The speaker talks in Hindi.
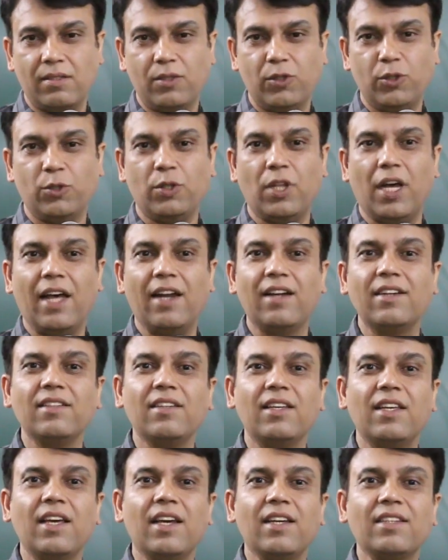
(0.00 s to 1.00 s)
जो
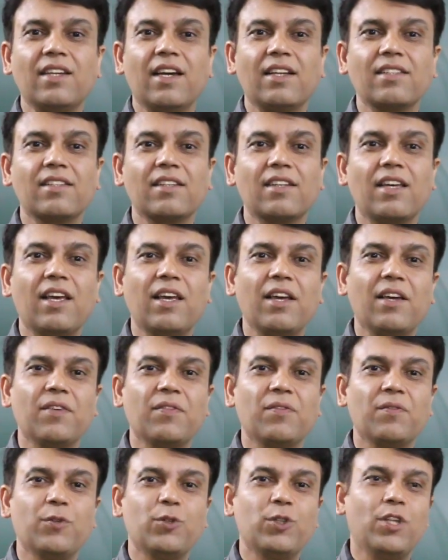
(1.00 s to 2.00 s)
धारण किया जा सके
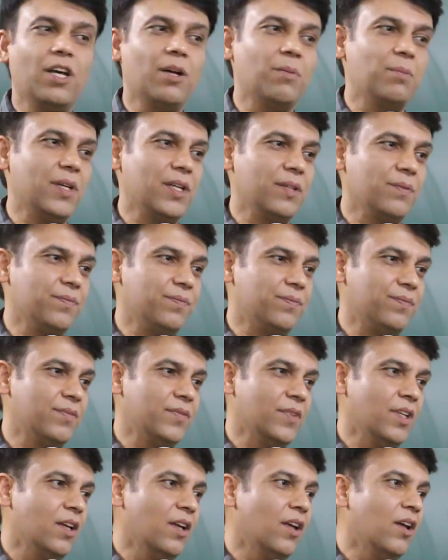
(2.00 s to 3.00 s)
वो धर्म
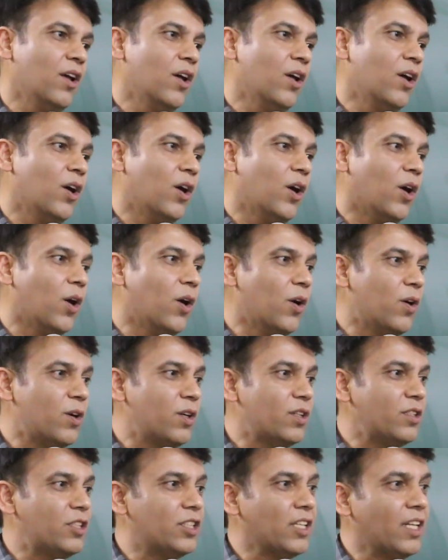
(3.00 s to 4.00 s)
है
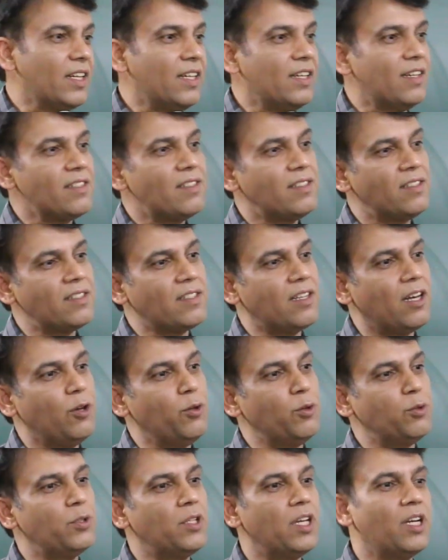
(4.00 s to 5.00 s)
और शरीर से
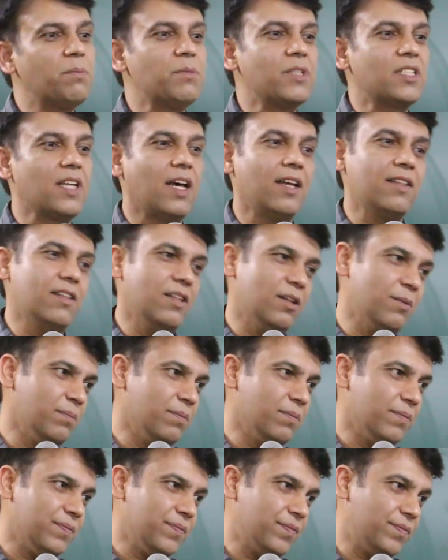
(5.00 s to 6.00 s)
खलु धर्म साधनम
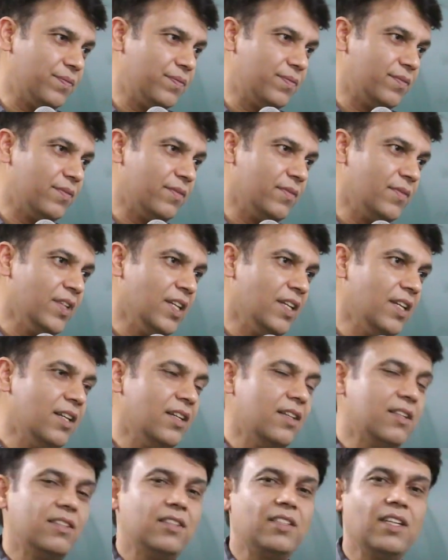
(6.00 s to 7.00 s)

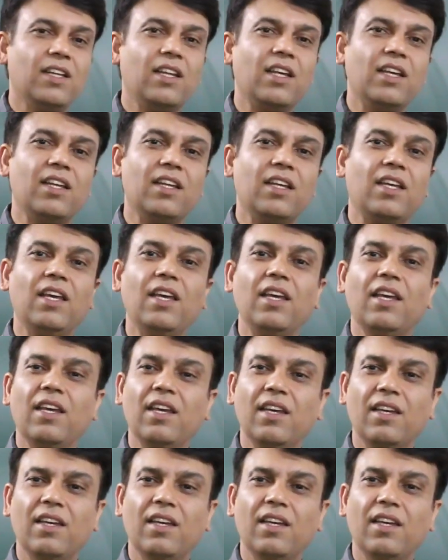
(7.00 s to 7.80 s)
शरीर ही